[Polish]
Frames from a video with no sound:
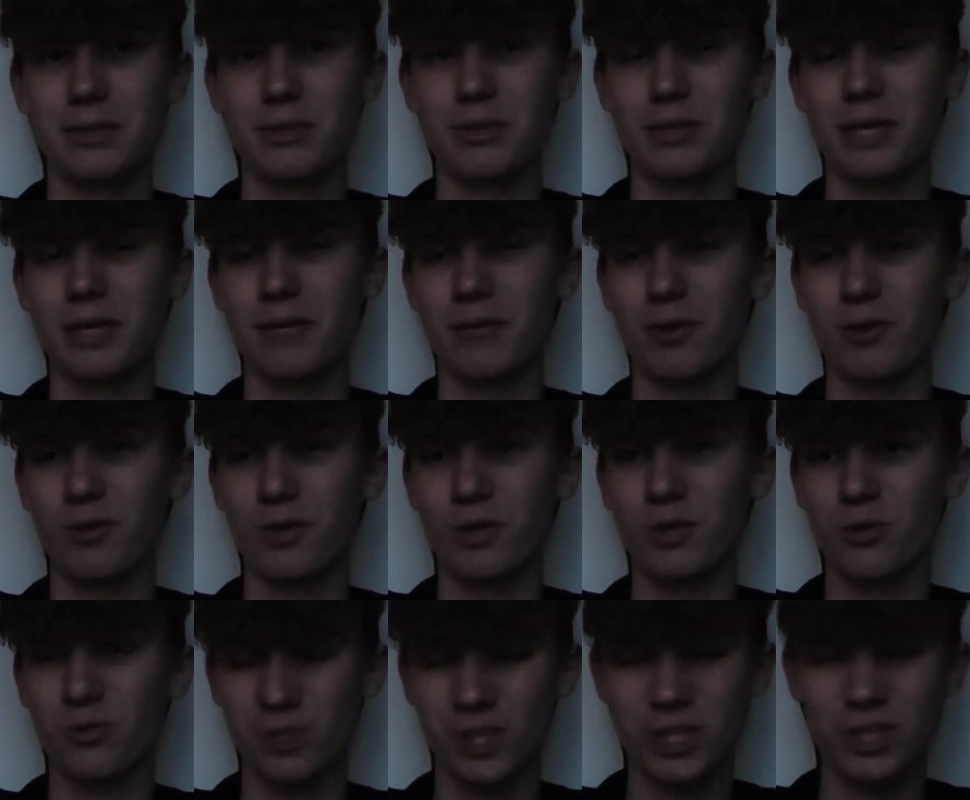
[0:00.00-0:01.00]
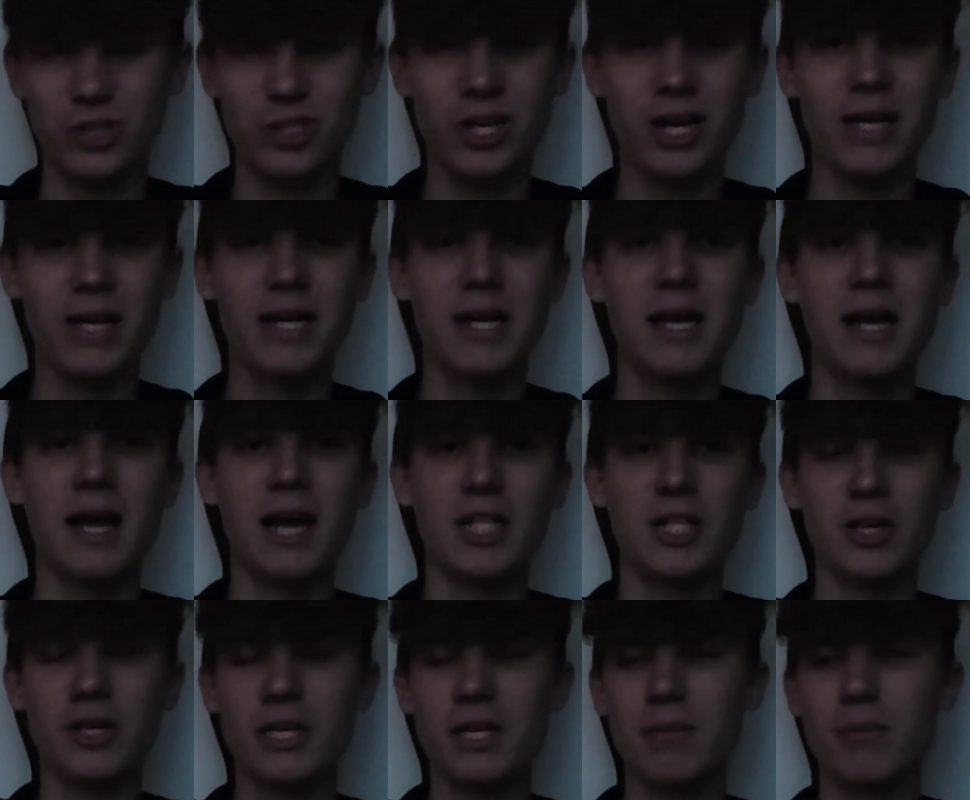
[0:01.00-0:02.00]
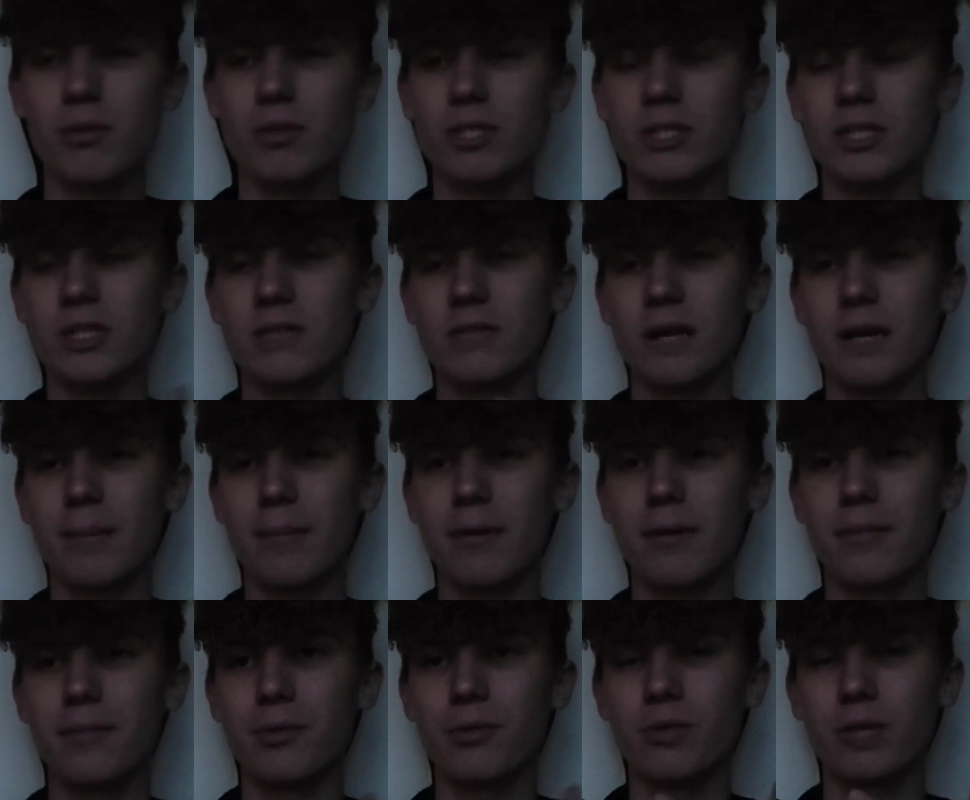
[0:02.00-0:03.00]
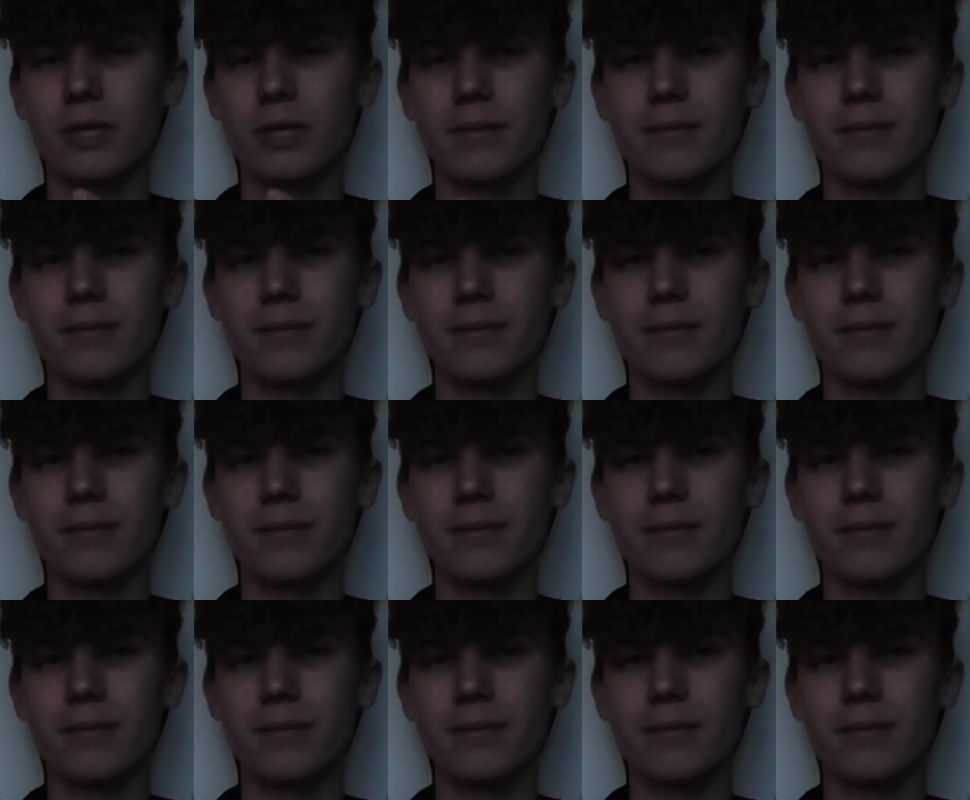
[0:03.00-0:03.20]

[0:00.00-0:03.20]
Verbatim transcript: tutaj wojowników ninja, aczkolwiek nie było żadnych jakby tutaj...